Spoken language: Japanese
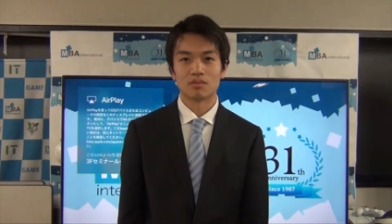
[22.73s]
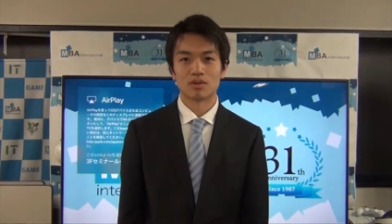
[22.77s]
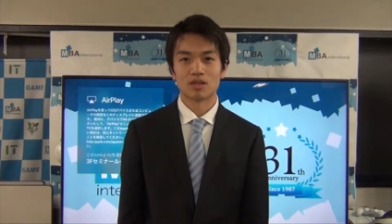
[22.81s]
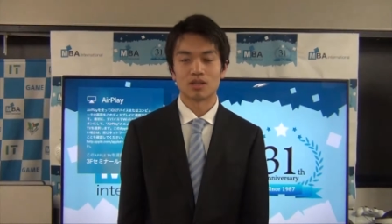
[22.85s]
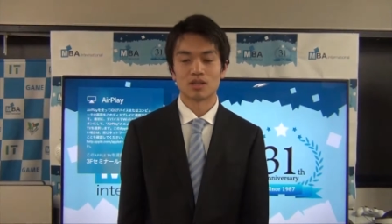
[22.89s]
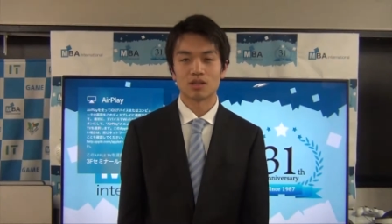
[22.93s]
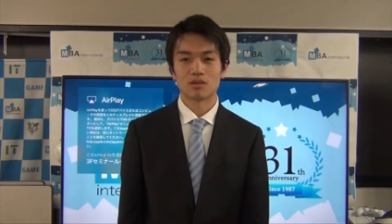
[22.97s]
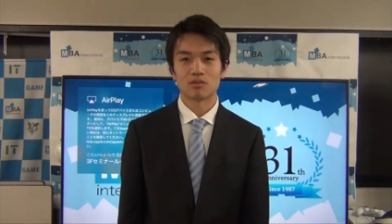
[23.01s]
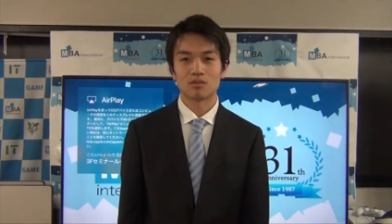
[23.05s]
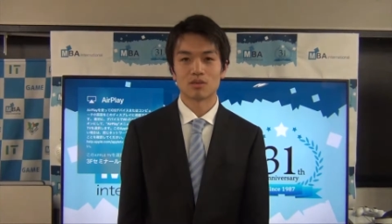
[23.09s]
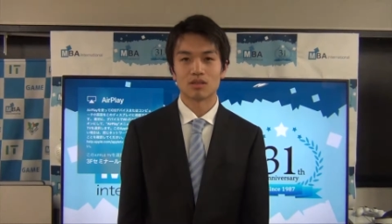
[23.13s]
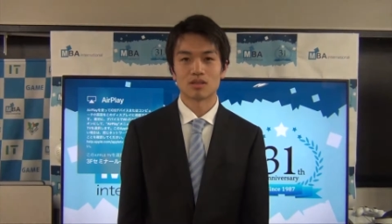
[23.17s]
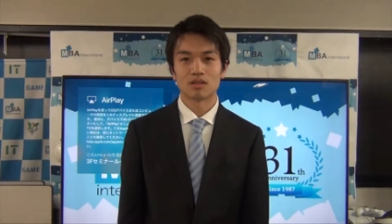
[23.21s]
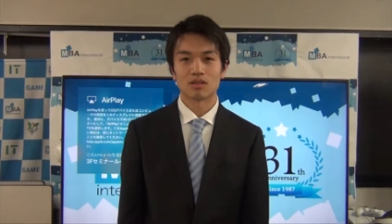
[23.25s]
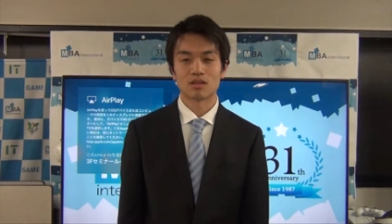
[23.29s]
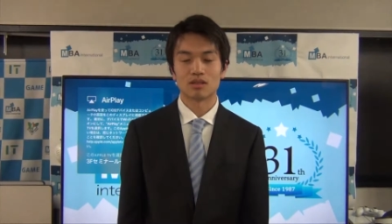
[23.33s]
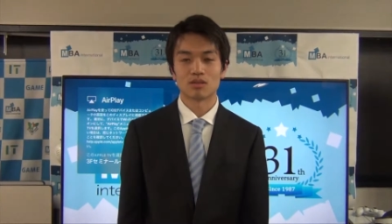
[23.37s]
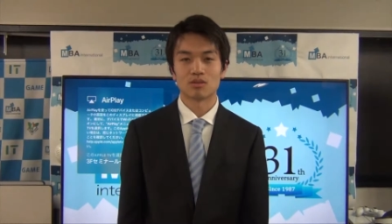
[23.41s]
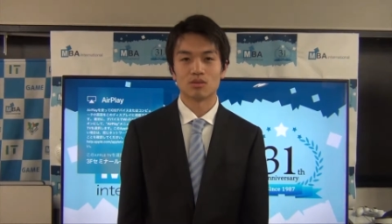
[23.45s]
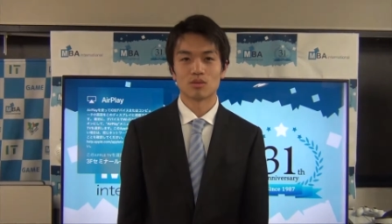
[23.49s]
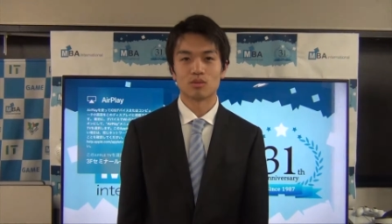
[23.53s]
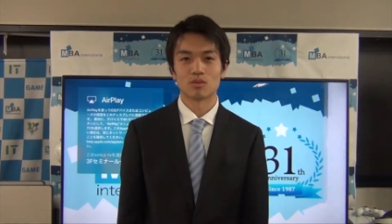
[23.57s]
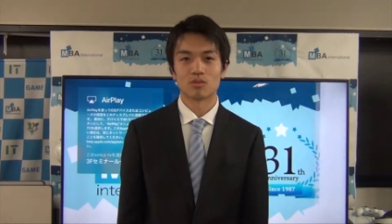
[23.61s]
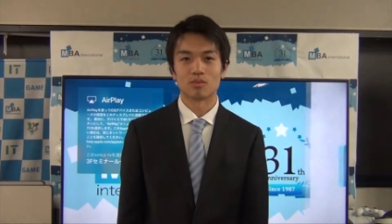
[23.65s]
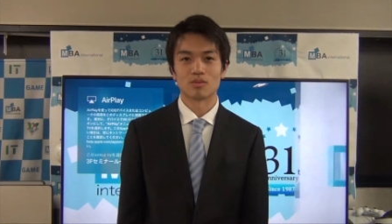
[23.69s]
マイナビ
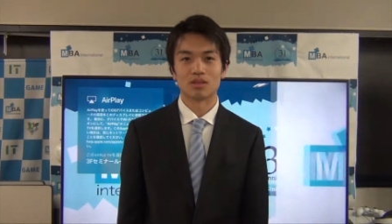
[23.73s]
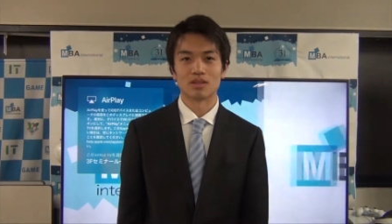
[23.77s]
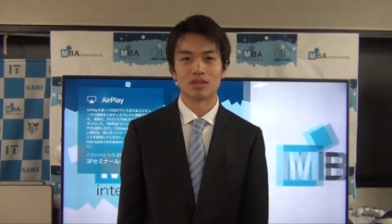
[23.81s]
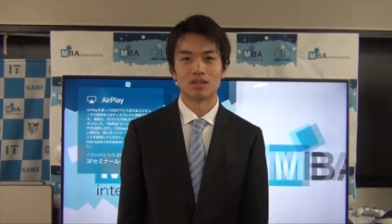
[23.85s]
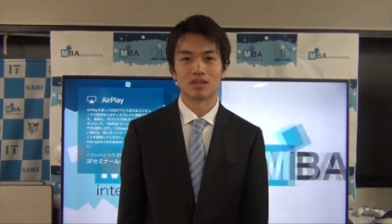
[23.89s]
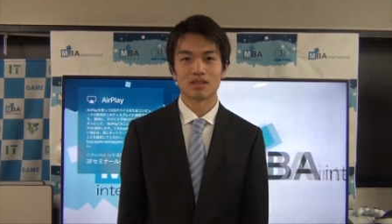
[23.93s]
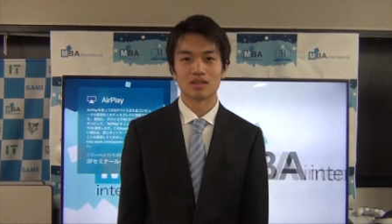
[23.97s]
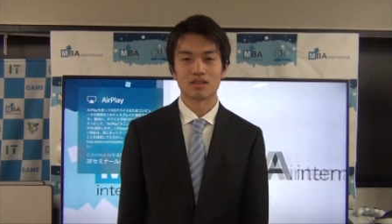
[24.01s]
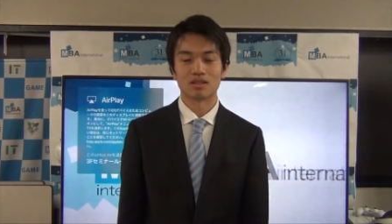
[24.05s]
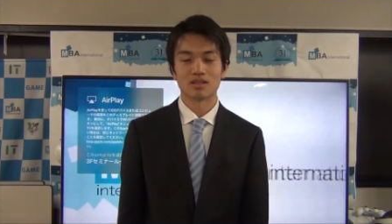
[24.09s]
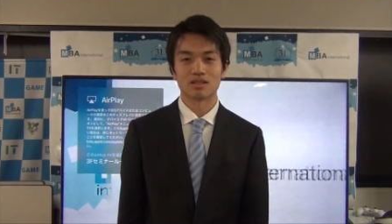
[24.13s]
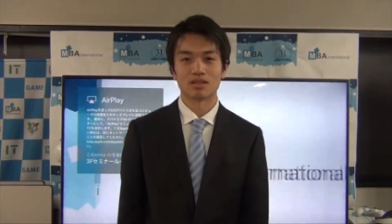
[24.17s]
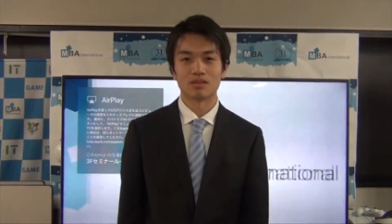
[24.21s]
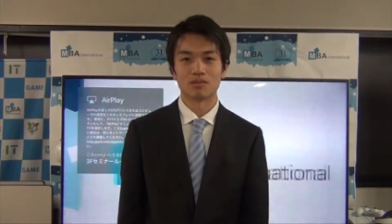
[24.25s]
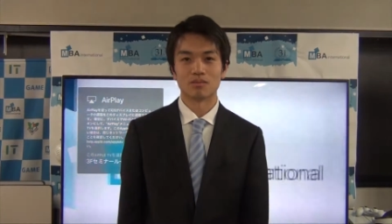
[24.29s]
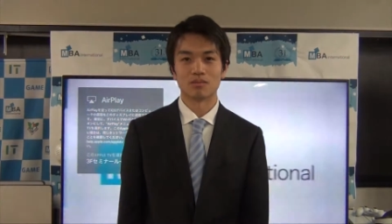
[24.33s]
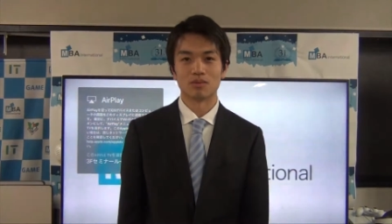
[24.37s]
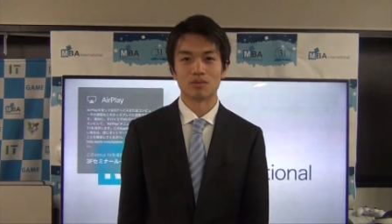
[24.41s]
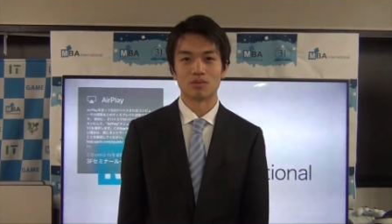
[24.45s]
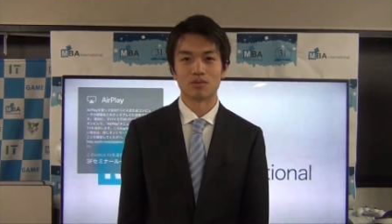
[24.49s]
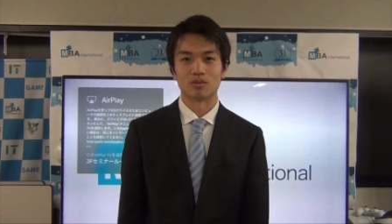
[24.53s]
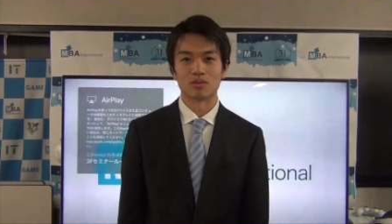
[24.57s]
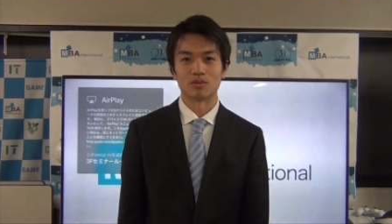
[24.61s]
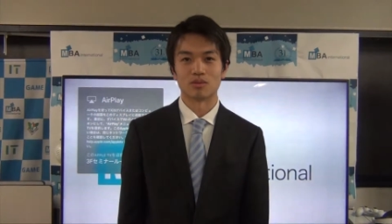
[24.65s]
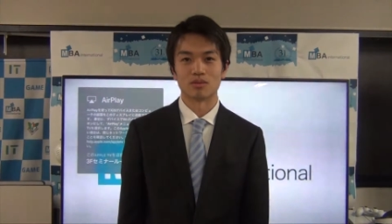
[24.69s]
さんの
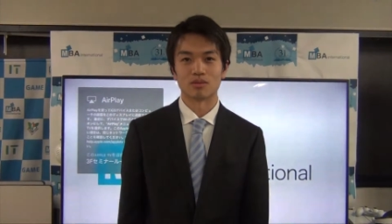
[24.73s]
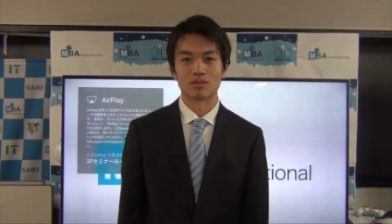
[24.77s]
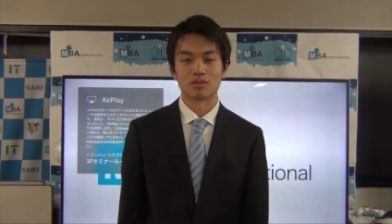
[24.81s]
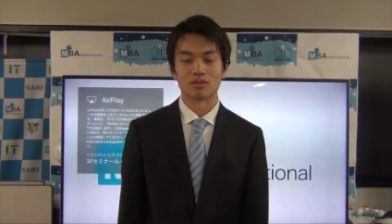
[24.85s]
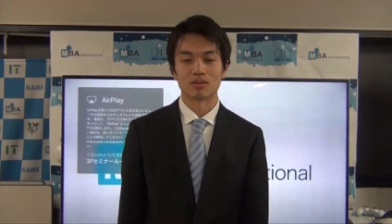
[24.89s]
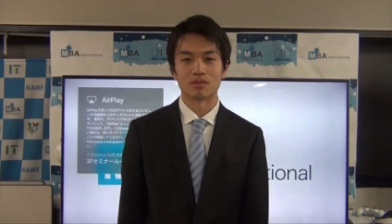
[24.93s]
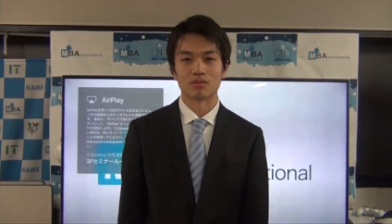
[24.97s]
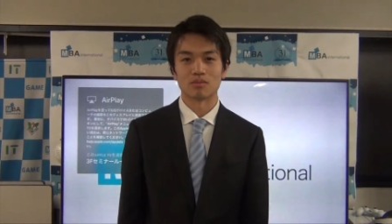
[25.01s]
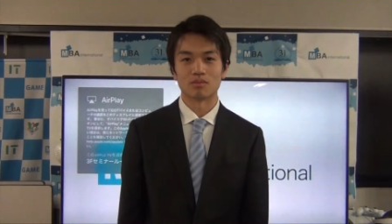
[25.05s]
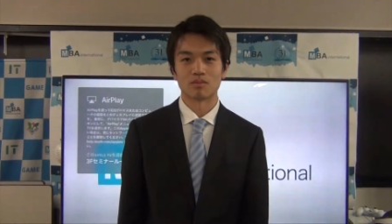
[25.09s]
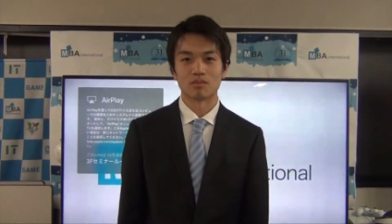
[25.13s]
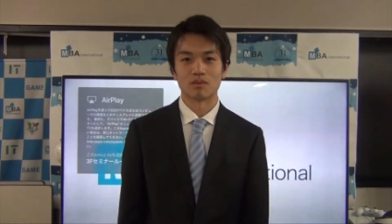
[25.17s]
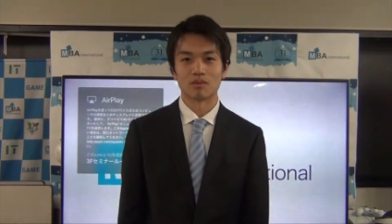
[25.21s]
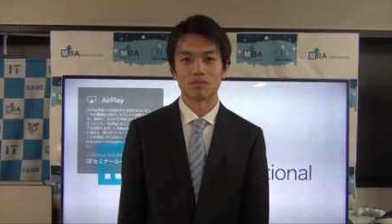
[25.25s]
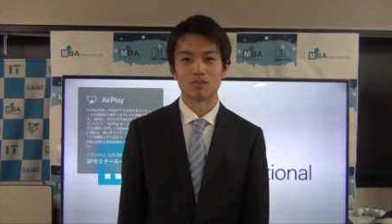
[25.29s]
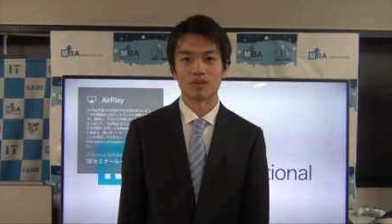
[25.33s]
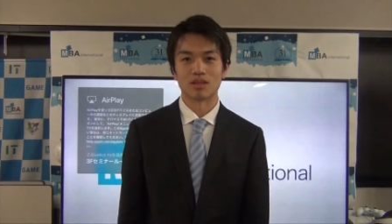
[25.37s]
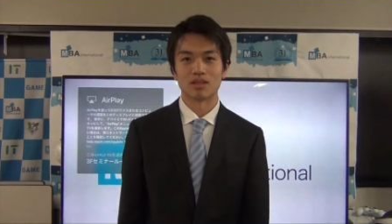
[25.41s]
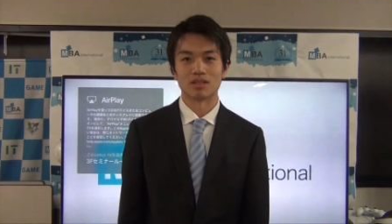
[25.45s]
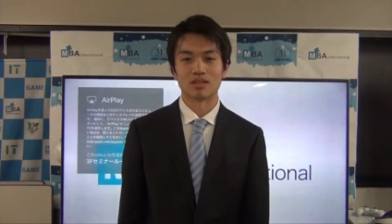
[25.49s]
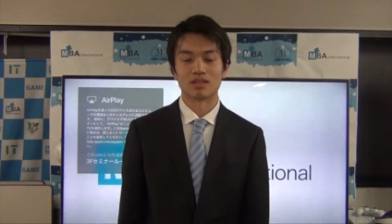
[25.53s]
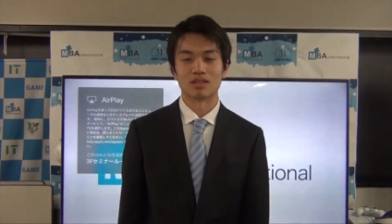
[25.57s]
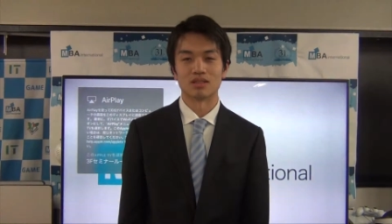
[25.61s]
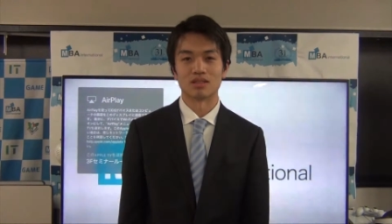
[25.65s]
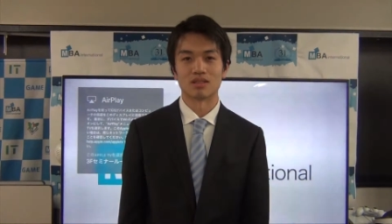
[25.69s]
インターンシップの
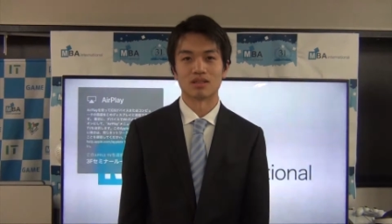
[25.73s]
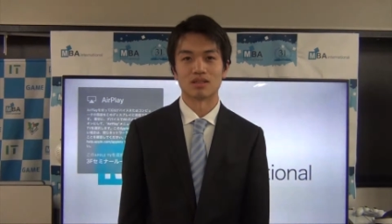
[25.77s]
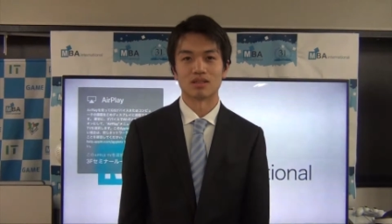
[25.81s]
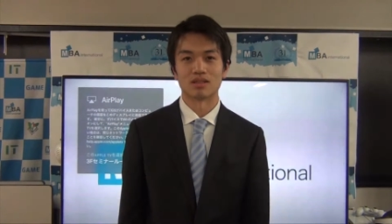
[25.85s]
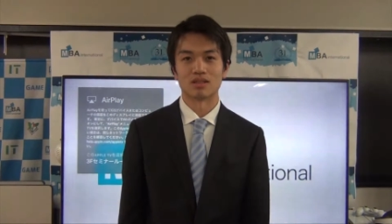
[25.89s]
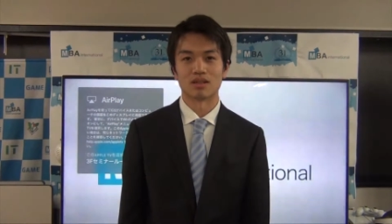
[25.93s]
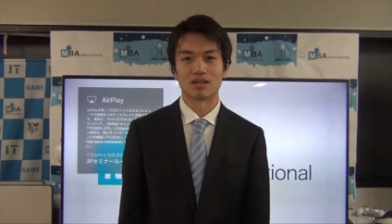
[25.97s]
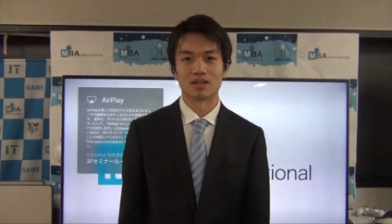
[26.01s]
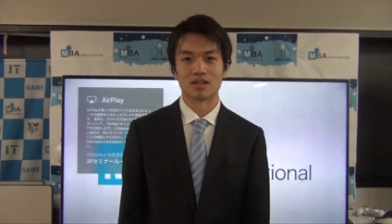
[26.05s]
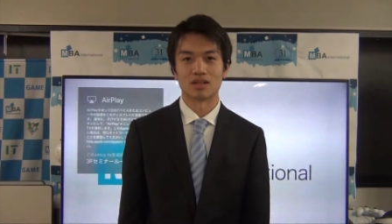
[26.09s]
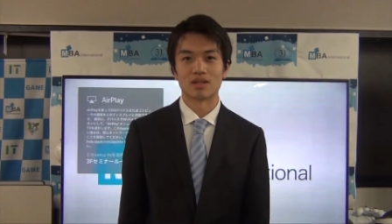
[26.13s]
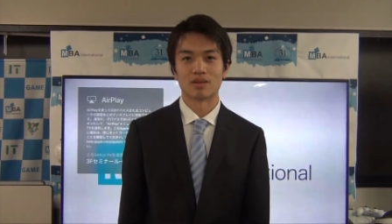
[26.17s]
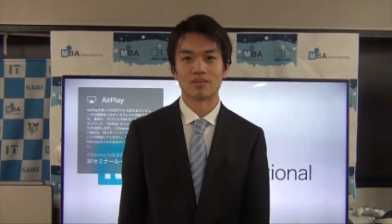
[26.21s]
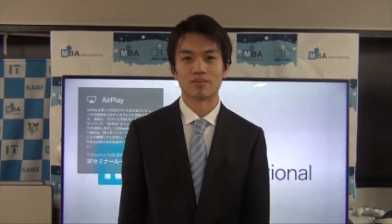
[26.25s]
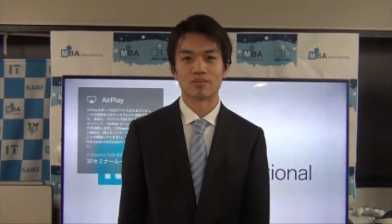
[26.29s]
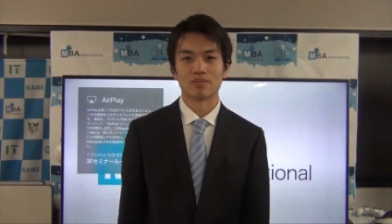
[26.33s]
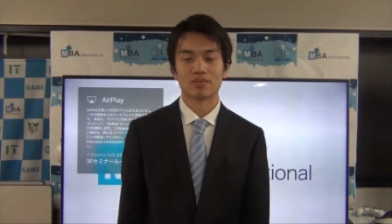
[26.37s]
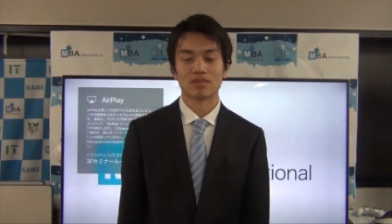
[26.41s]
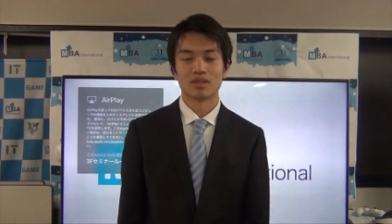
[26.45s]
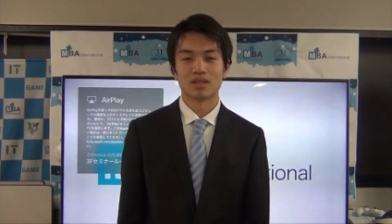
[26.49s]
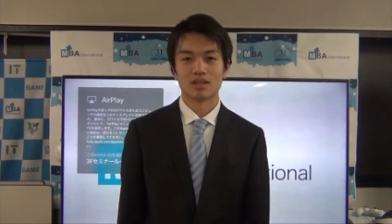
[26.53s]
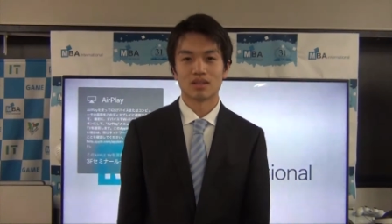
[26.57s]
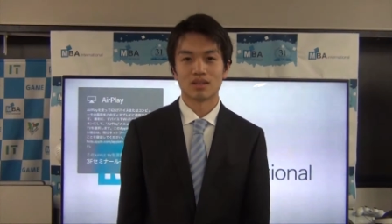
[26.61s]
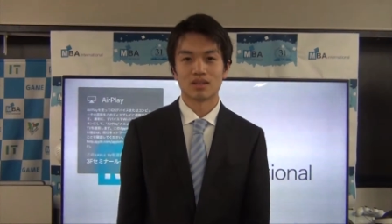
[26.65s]
ページから、